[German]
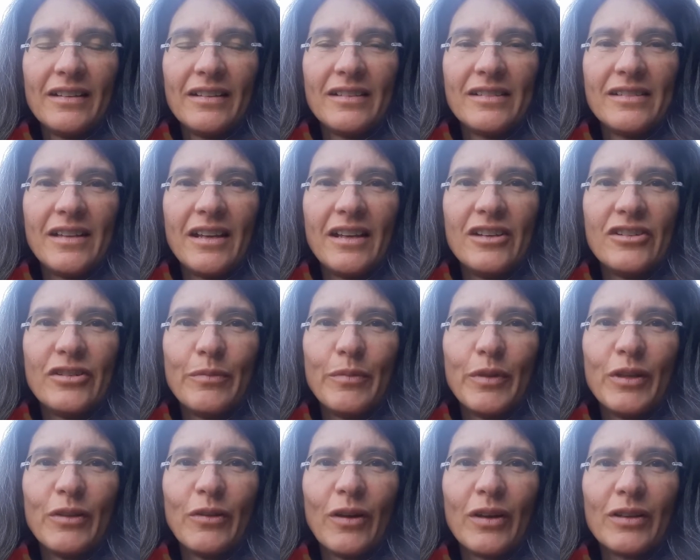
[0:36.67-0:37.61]
seelische
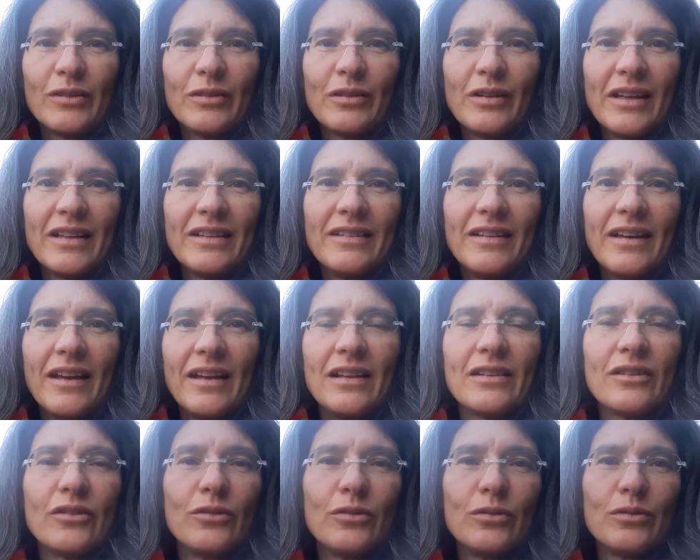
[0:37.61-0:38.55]
Bedeutung
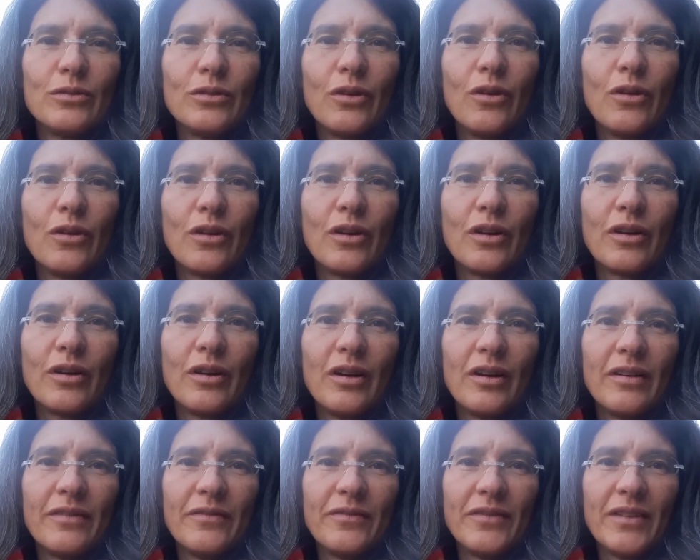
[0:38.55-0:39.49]
enthält und auch
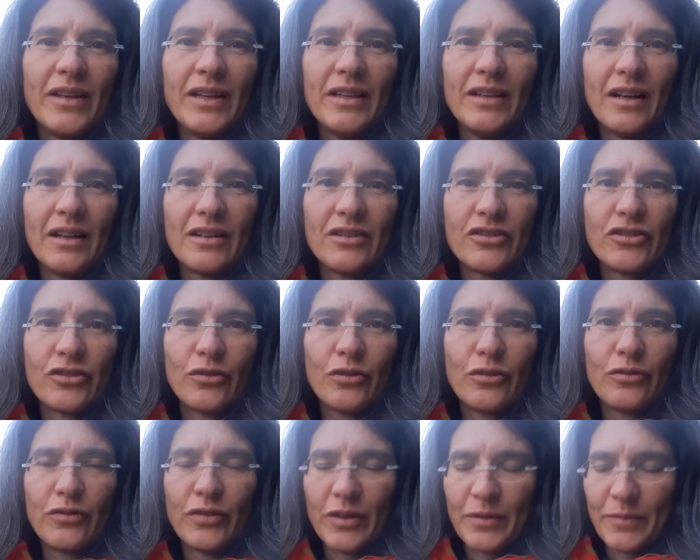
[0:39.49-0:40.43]
äh,
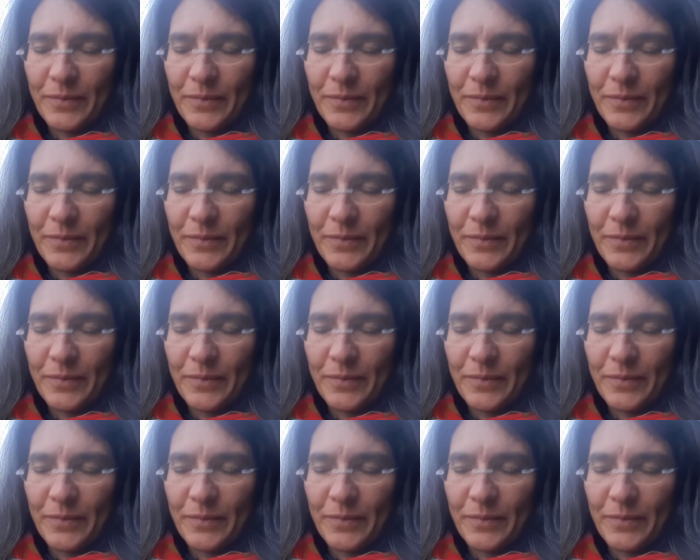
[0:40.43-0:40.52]
Inhaltsstoffe.